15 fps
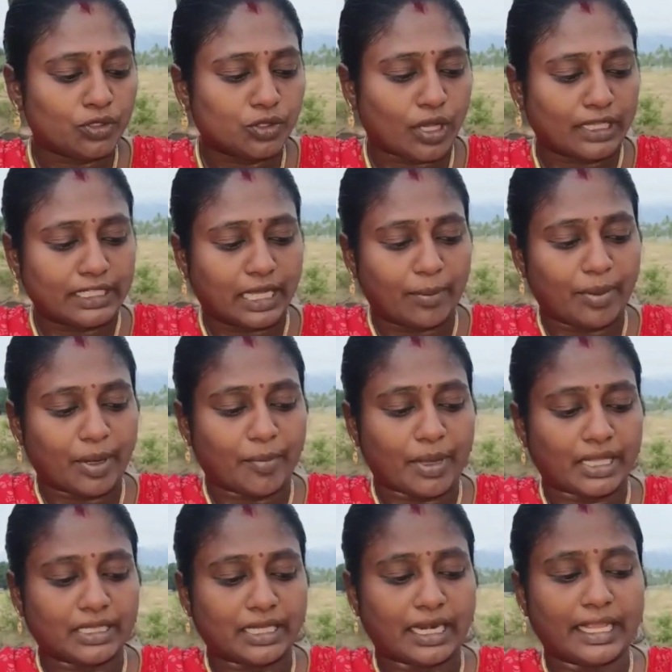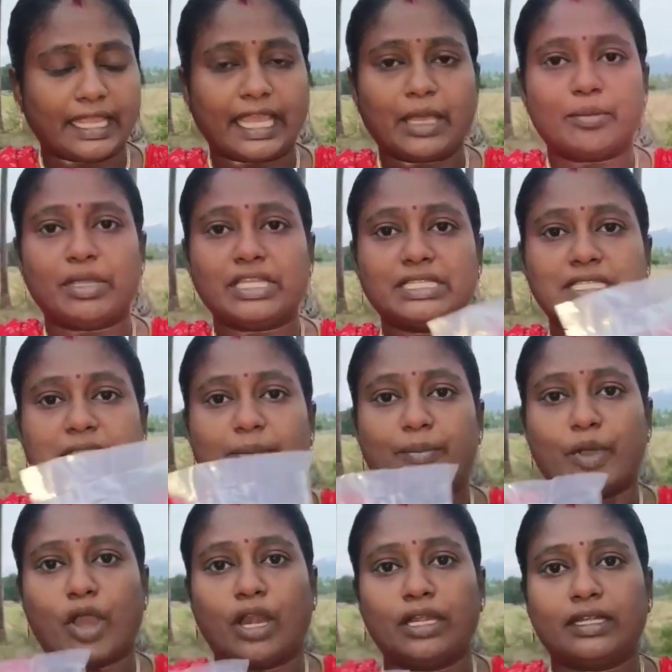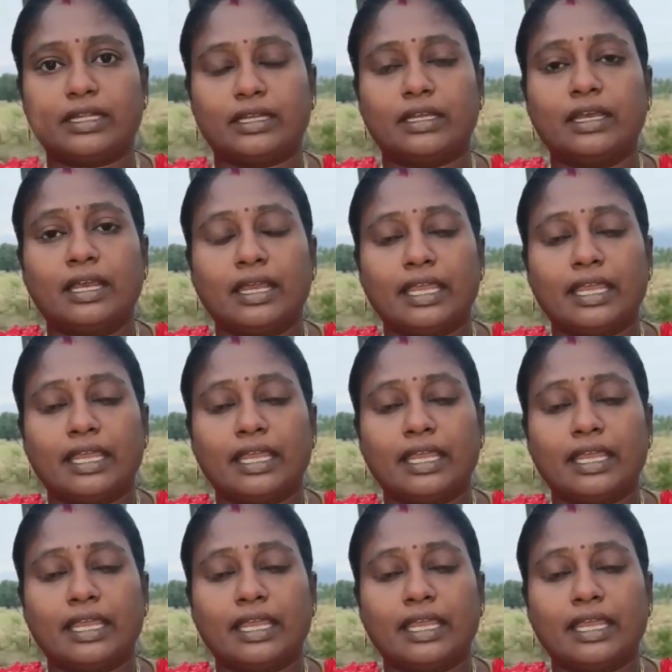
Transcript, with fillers: ஸோ அதுக்கப்புறம் பார்த்திங்கன்னா ஏபிசி மால்ட்டு